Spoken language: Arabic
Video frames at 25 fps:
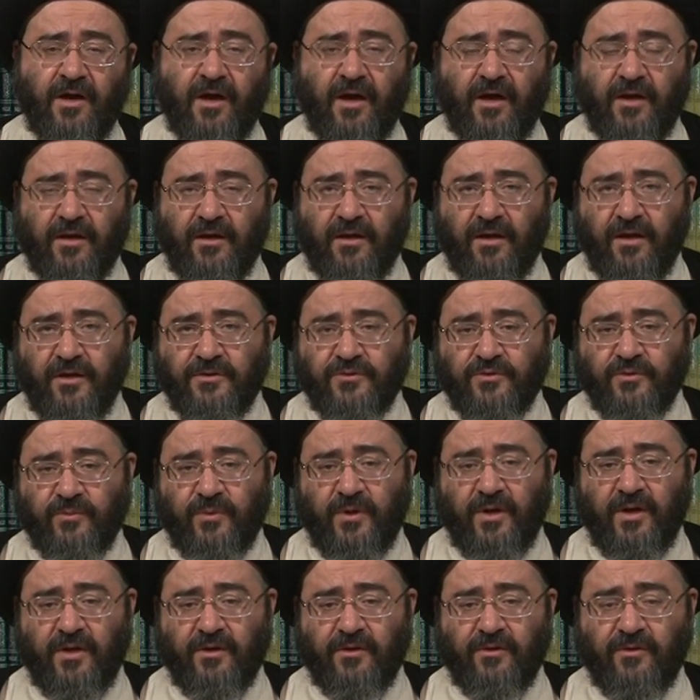الله
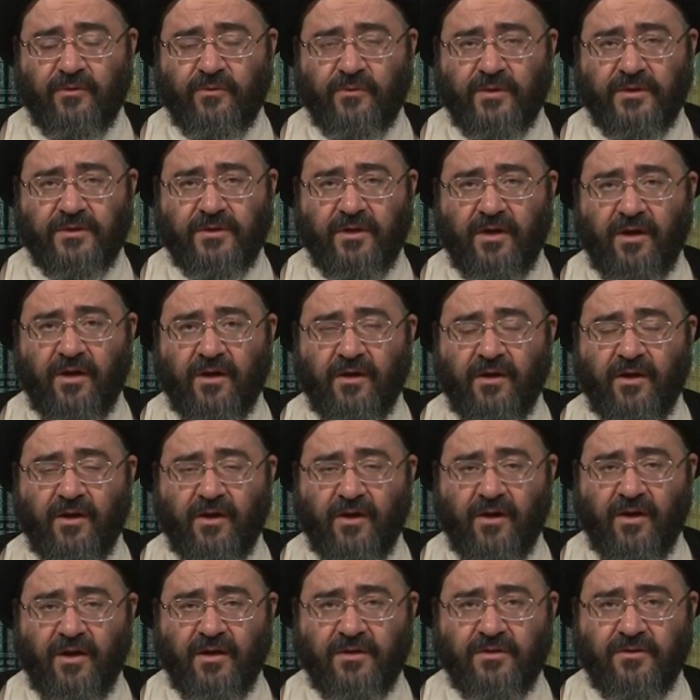سبحانه وتعالى
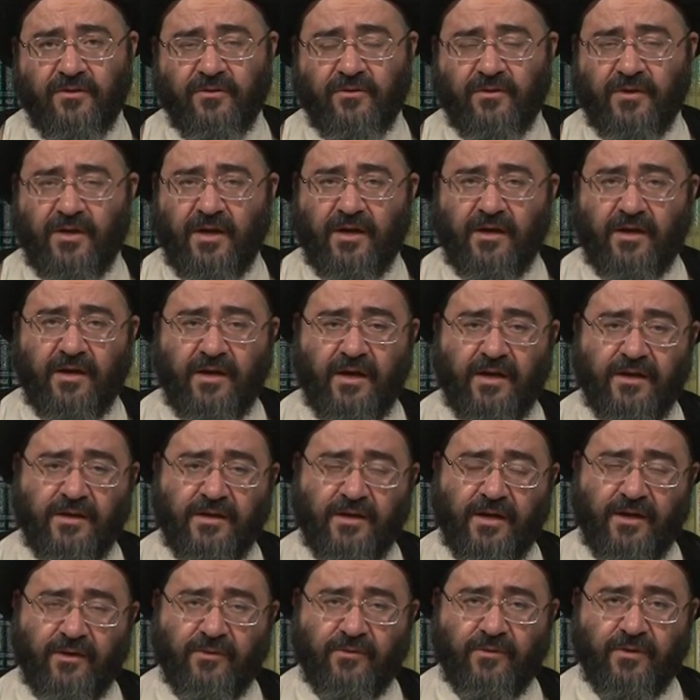قادر على أن
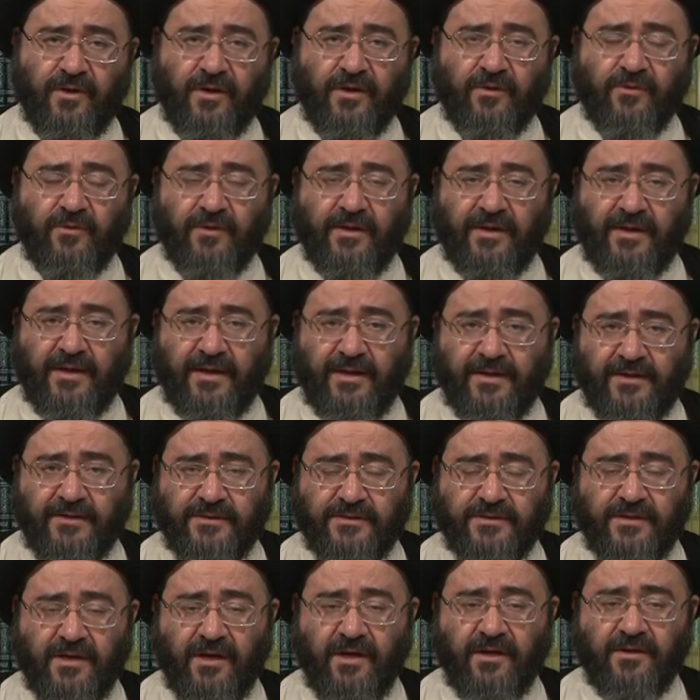يخلق كل
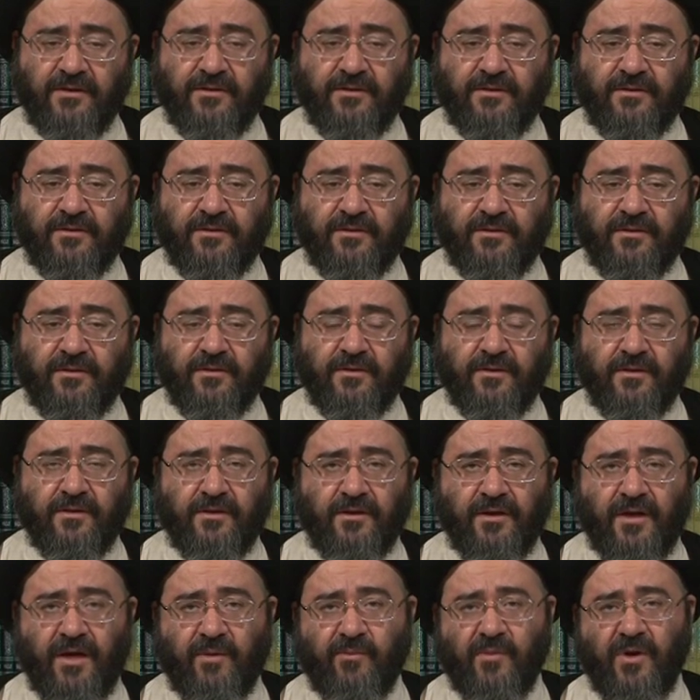إنسان
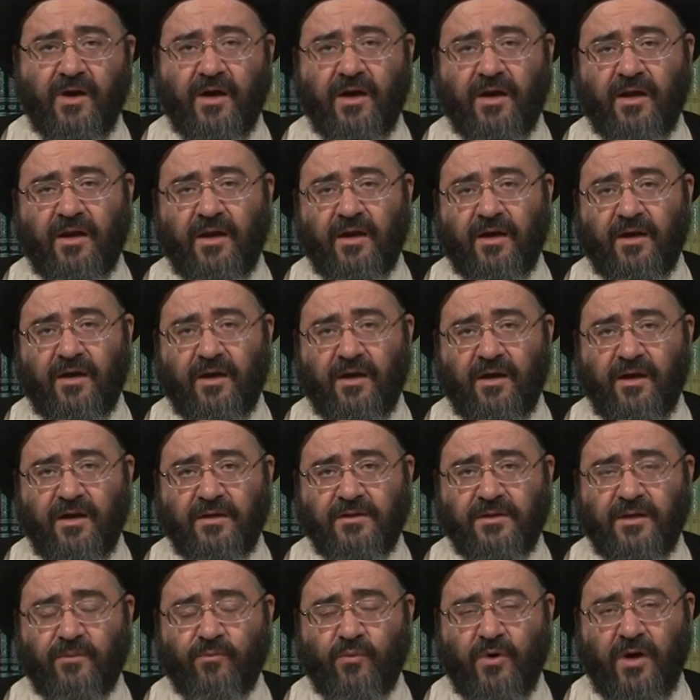كما خلق
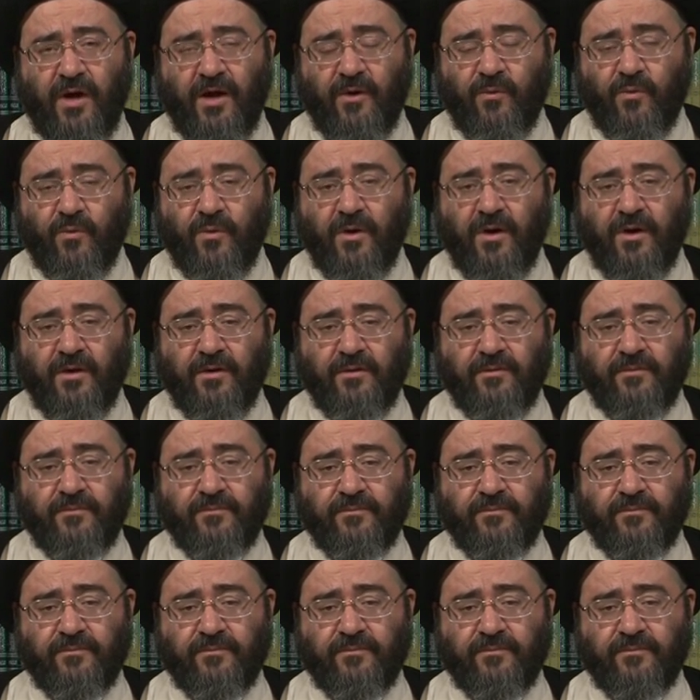آدم وحواء